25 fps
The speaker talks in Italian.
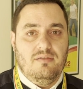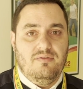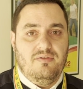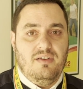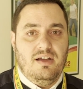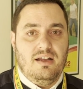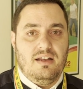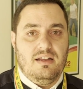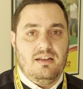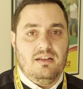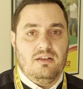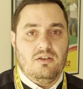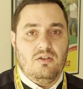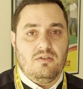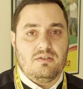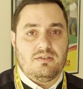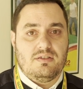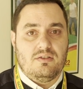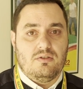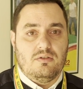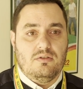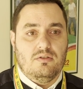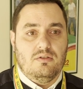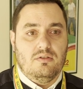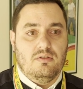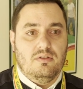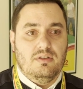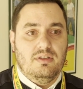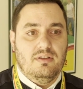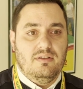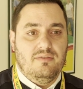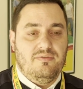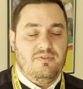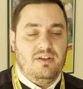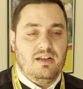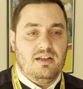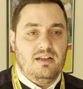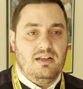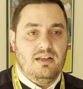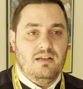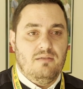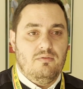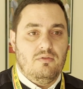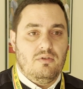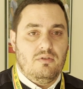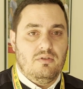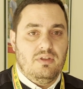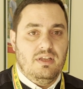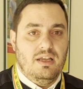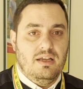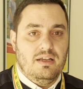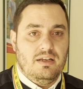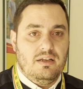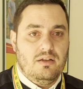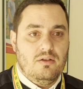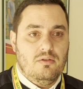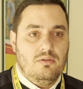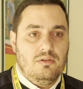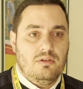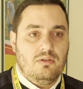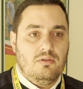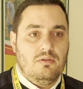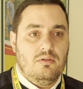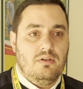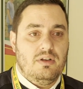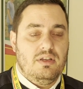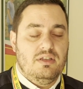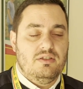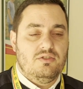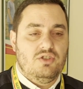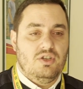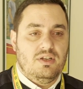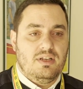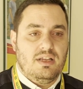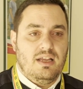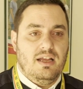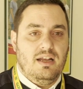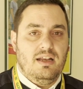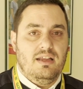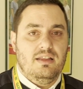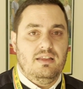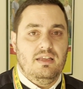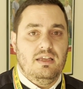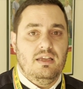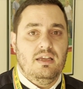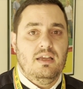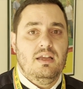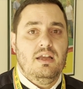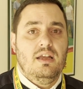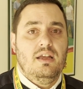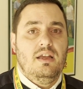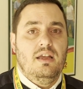fare nostro, nel, fare il lavoro dei agricoltori, cercare di